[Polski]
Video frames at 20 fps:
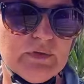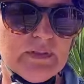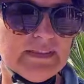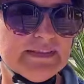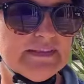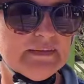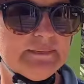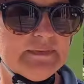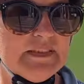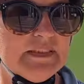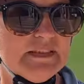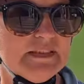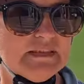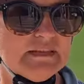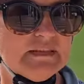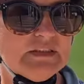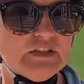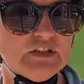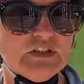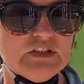Recepcja
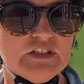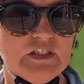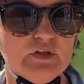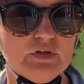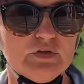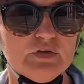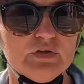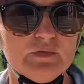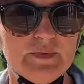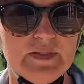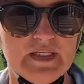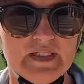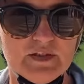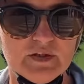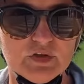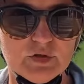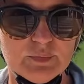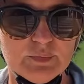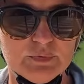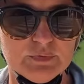jest czynna od 7
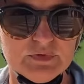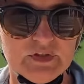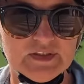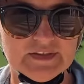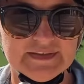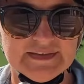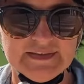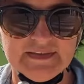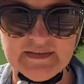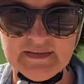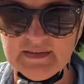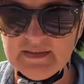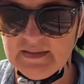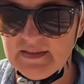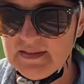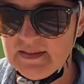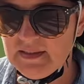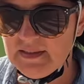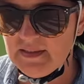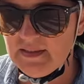rano do północy.
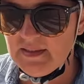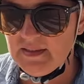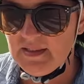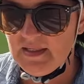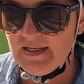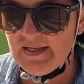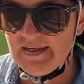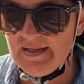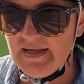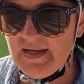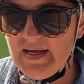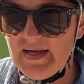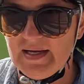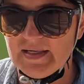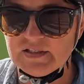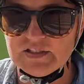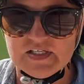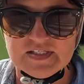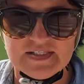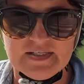E,
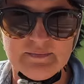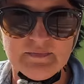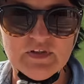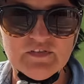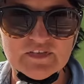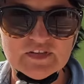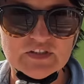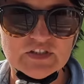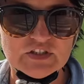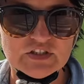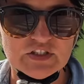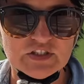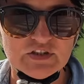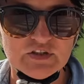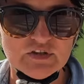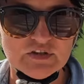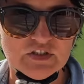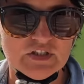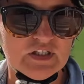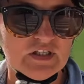a czasami 24
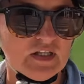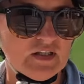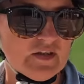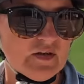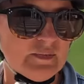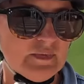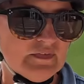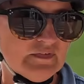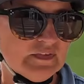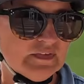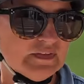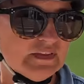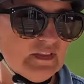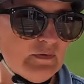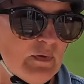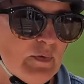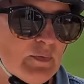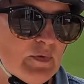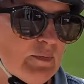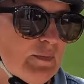godziny na dobę, więc nie
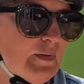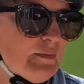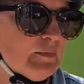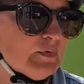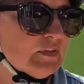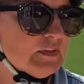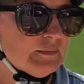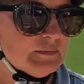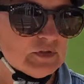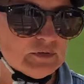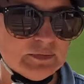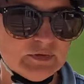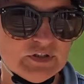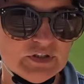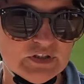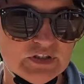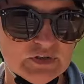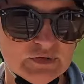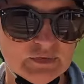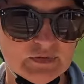ma problemu z tym,
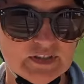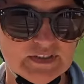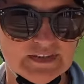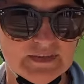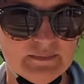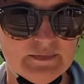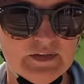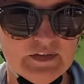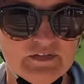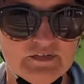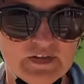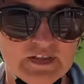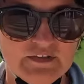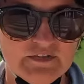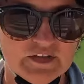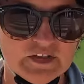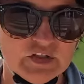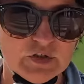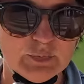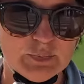żebyście się tutaj zameldowali w
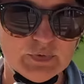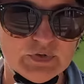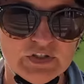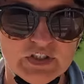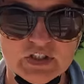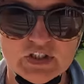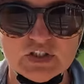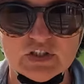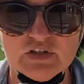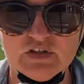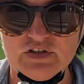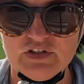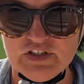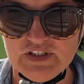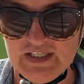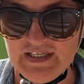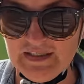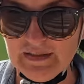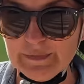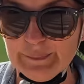jakichś późniejszych
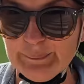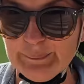godzinach.